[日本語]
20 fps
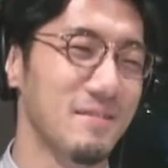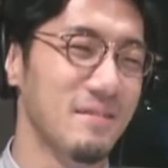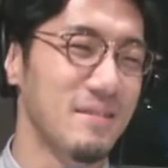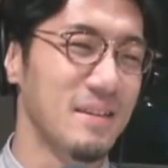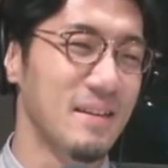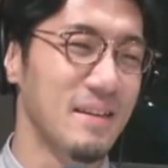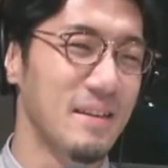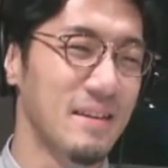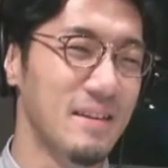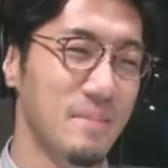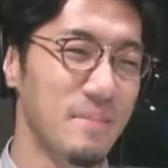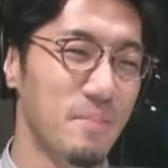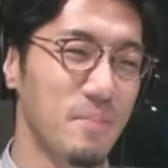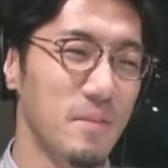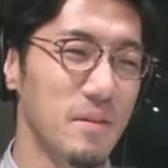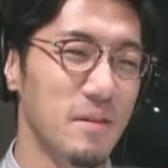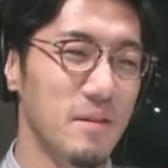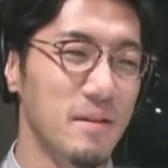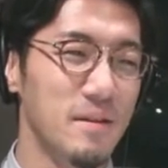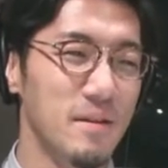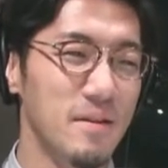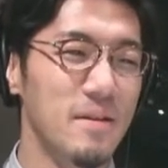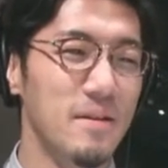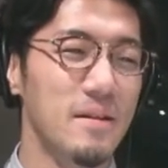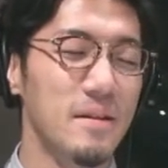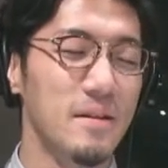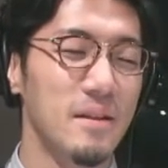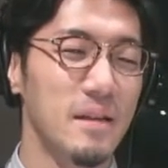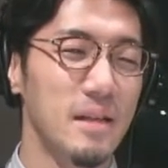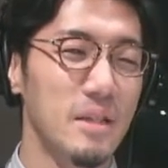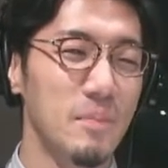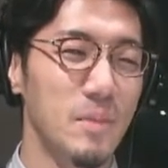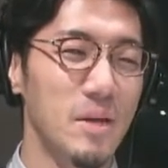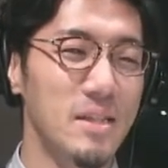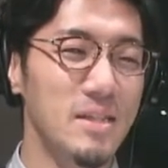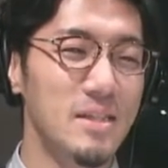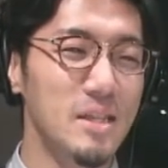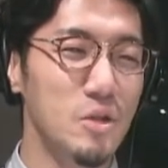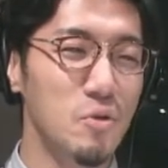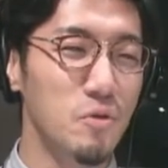ですよねね
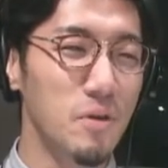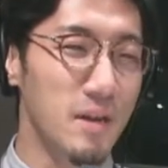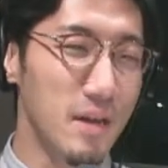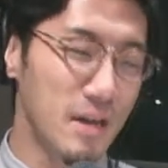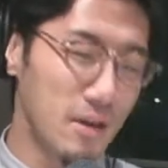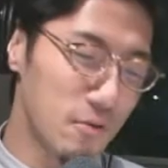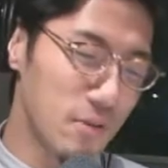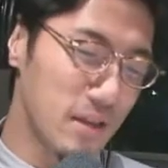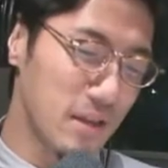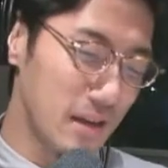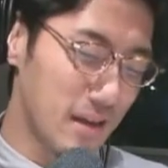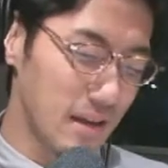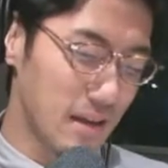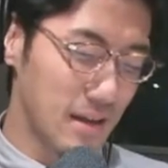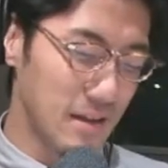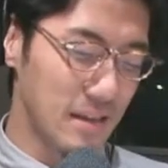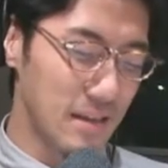めっちゃドヤ顔で